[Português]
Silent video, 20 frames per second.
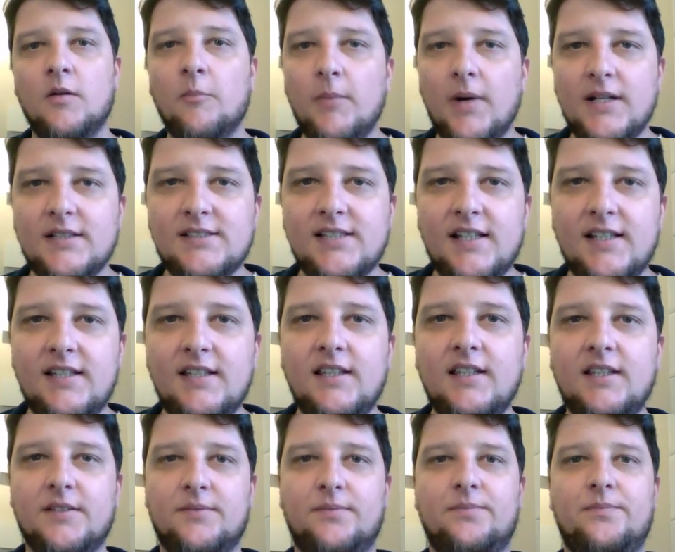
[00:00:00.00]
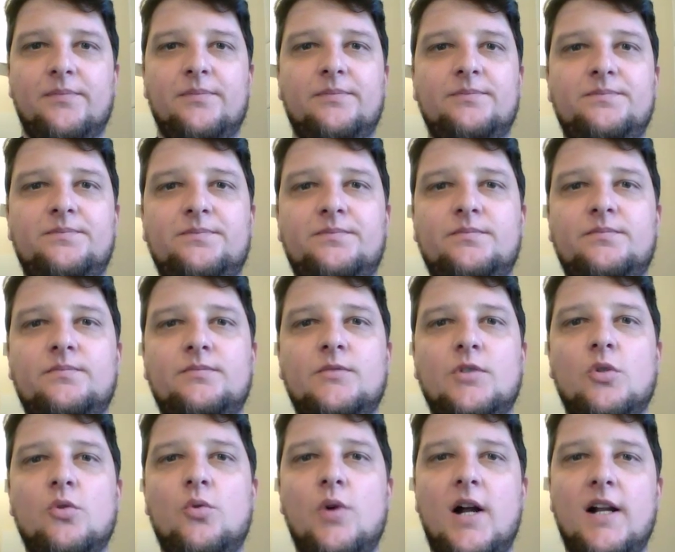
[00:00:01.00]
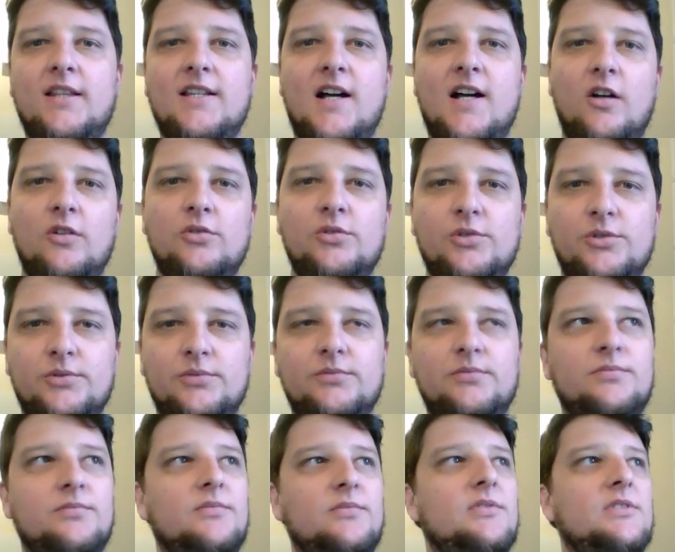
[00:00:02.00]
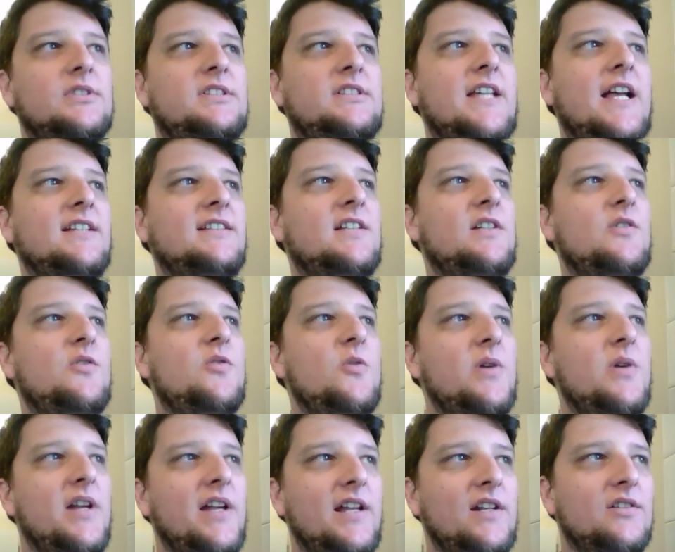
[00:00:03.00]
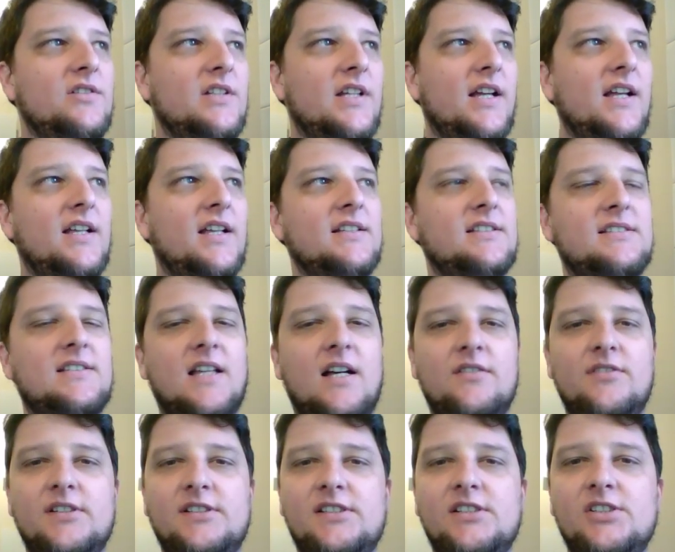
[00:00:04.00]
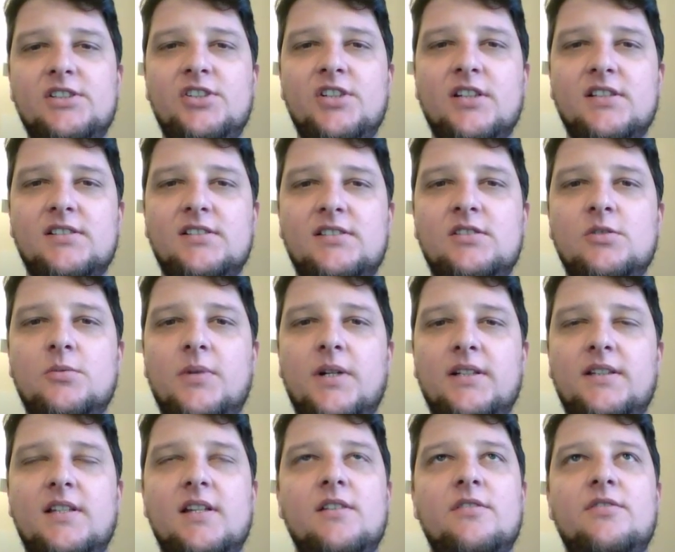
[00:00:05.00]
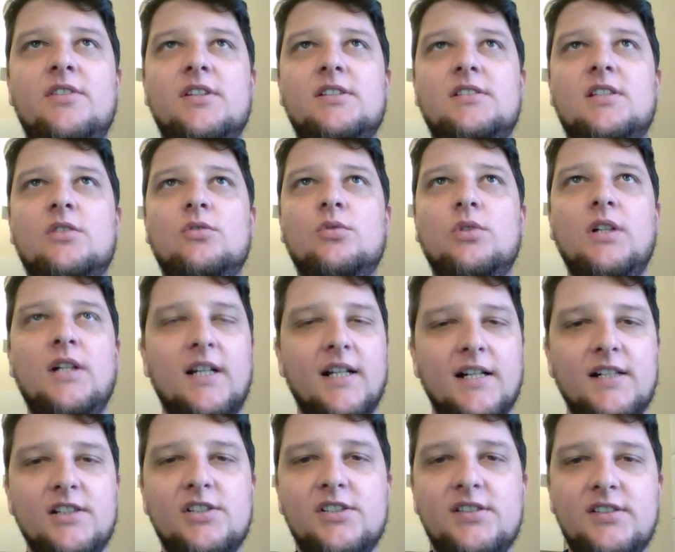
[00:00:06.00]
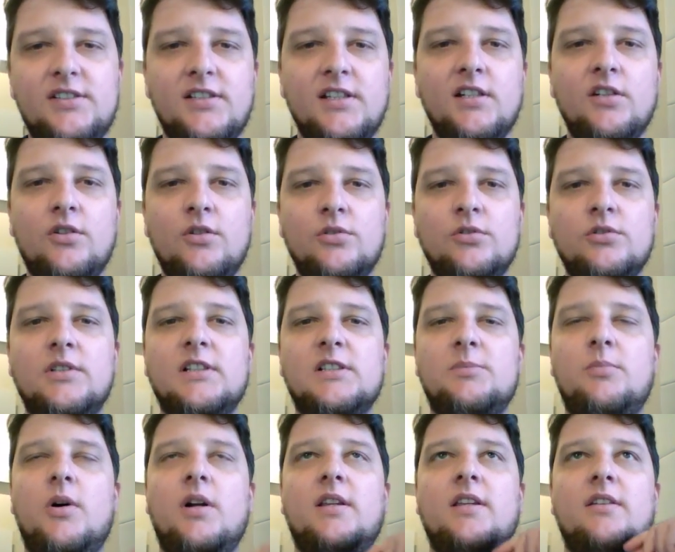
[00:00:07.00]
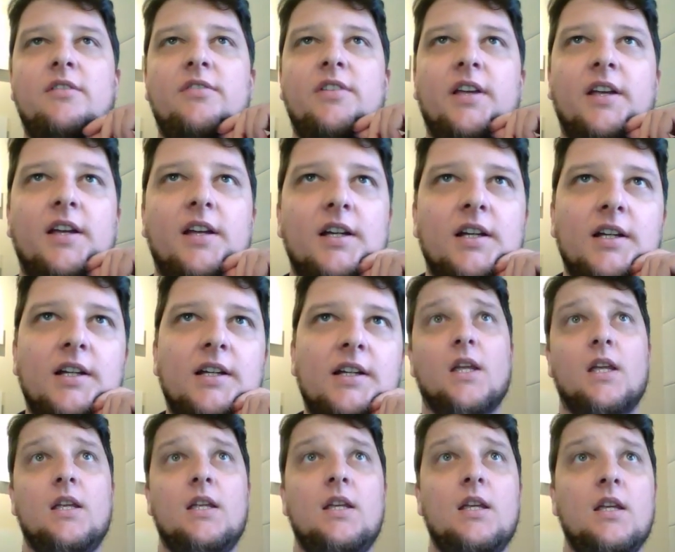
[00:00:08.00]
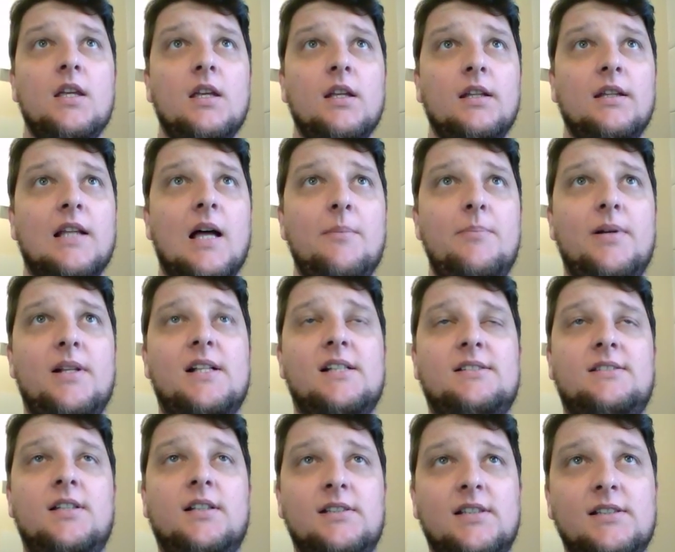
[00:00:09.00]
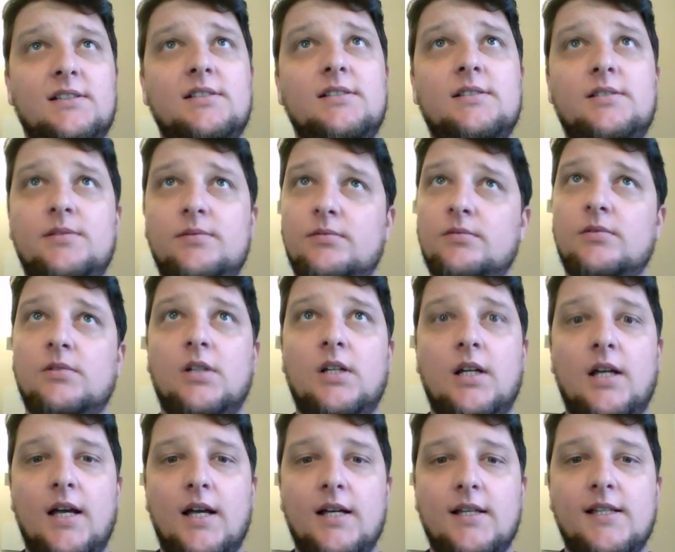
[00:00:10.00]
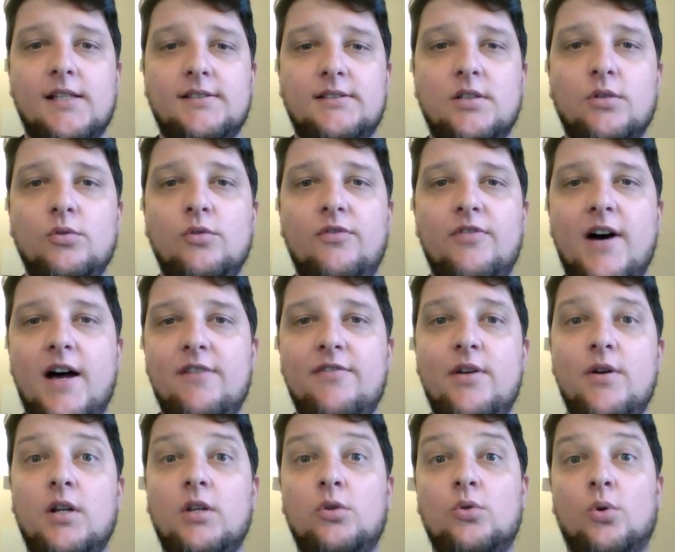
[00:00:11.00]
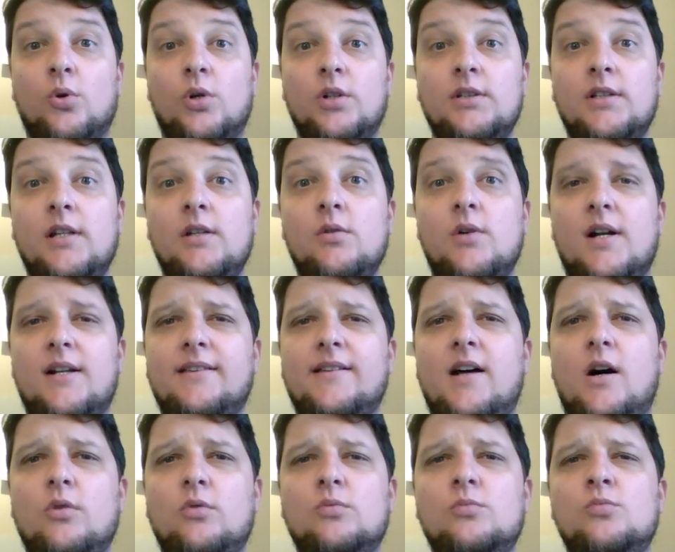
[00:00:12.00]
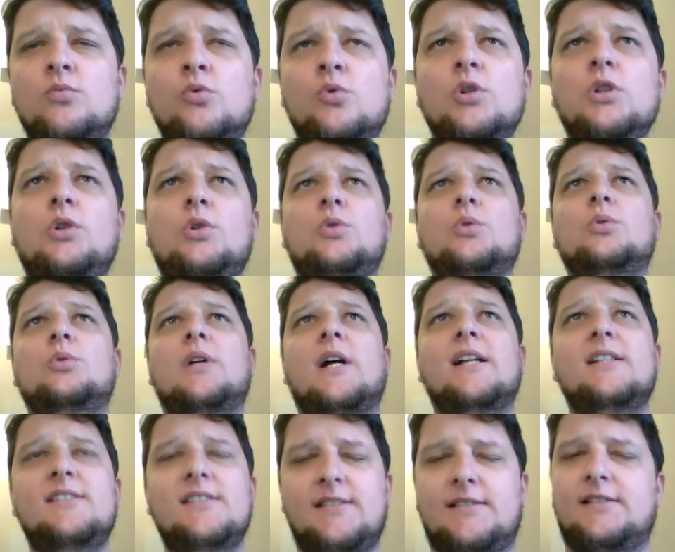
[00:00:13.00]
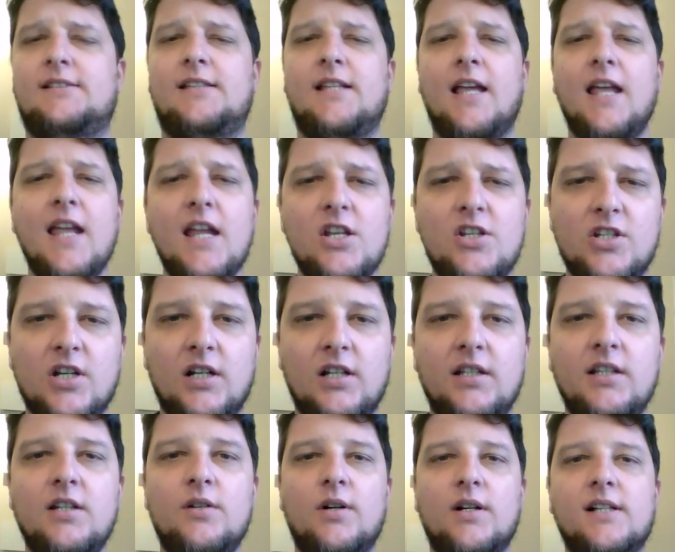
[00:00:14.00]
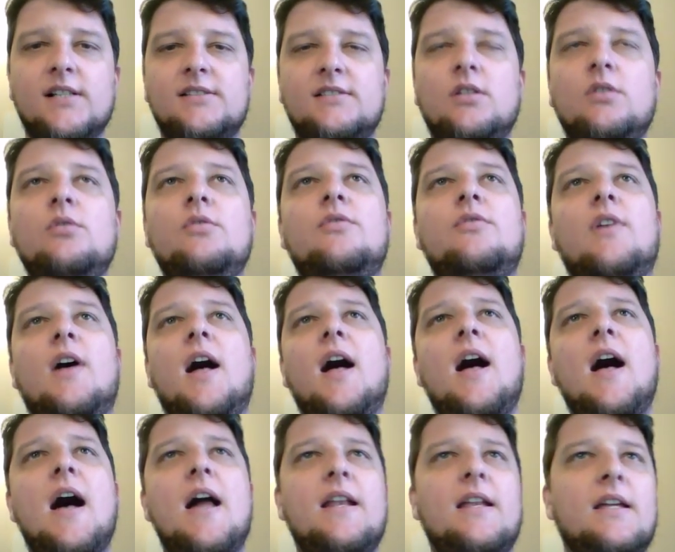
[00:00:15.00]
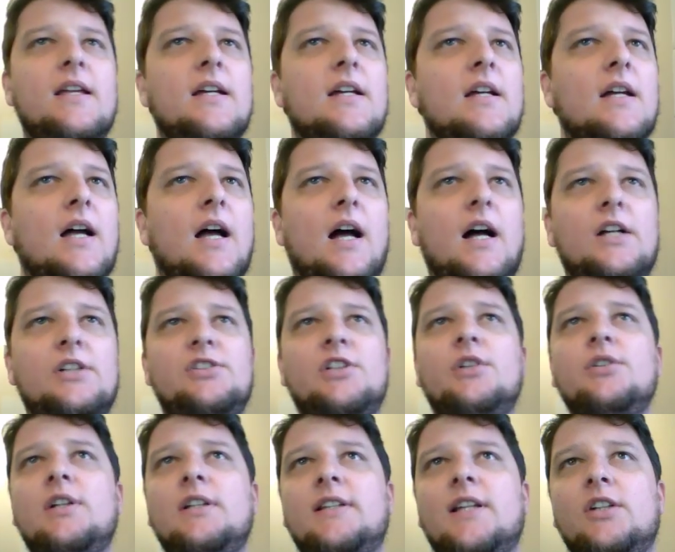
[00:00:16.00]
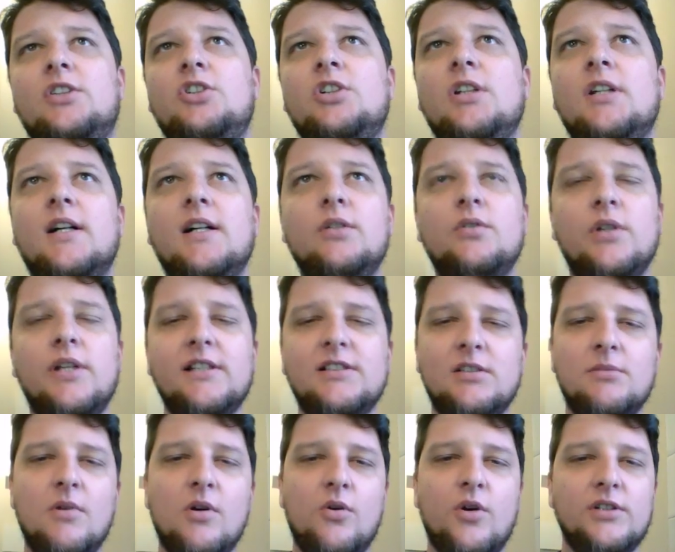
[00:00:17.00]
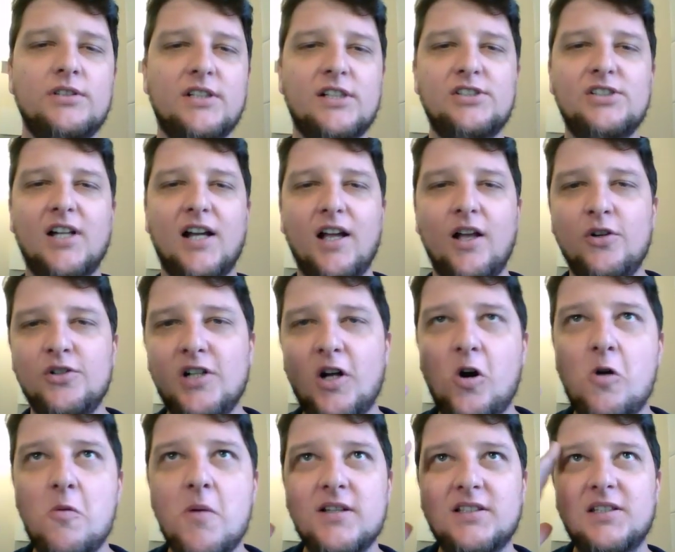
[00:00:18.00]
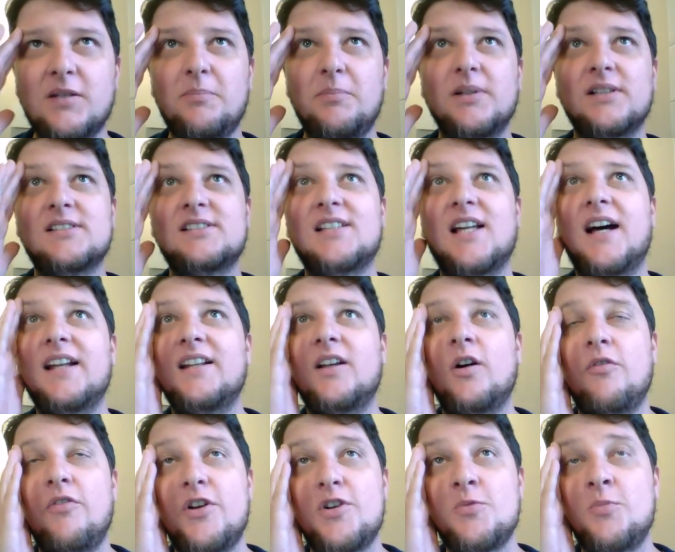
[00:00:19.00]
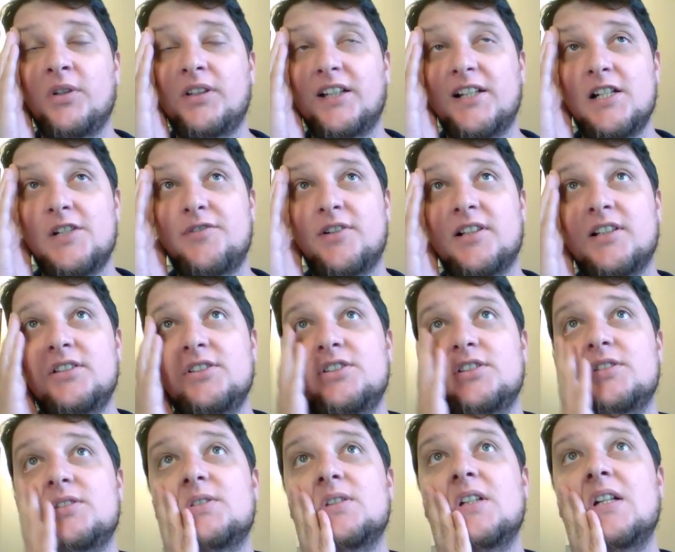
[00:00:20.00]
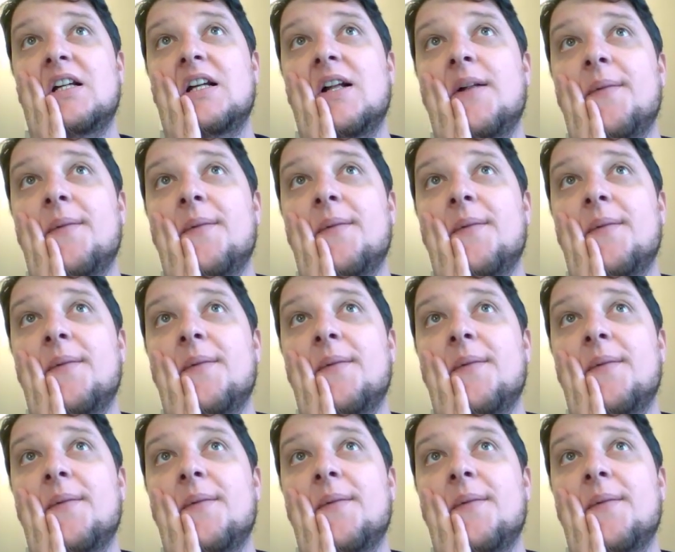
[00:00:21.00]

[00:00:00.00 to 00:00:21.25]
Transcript: Mas aí o Arnaldo César Coelho, né, estava esses dias numa entrevista no Grande Círculo da Sport TV e lá pelas tantas a questão do VAR veio à tona e o Arnaldo muito resistente ali com a questão do VAR e achando que tá tirando. Isso é uma coisa que já, eu já começo a pensar, né? Eu vejo muita gente falando disso.